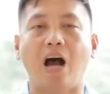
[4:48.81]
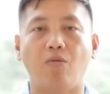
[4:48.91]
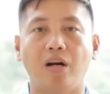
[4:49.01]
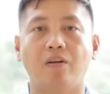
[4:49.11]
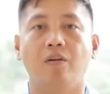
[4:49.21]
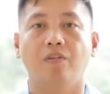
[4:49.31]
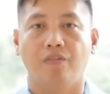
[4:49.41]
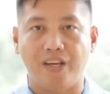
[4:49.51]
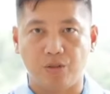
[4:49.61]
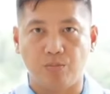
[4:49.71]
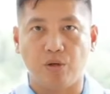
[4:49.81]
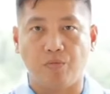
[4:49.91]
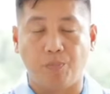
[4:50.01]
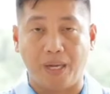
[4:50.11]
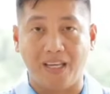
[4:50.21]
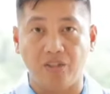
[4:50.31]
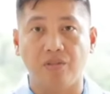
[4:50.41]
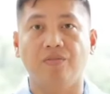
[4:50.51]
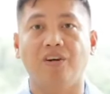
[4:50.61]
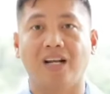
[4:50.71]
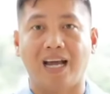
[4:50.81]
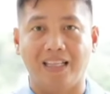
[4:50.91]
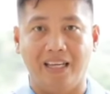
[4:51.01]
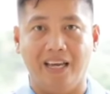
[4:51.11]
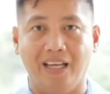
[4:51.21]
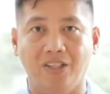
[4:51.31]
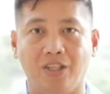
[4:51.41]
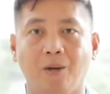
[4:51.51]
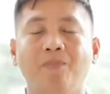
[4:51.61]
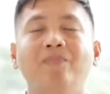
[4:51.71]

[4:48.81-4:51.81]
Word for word: our Facebook page for Cutting Edge.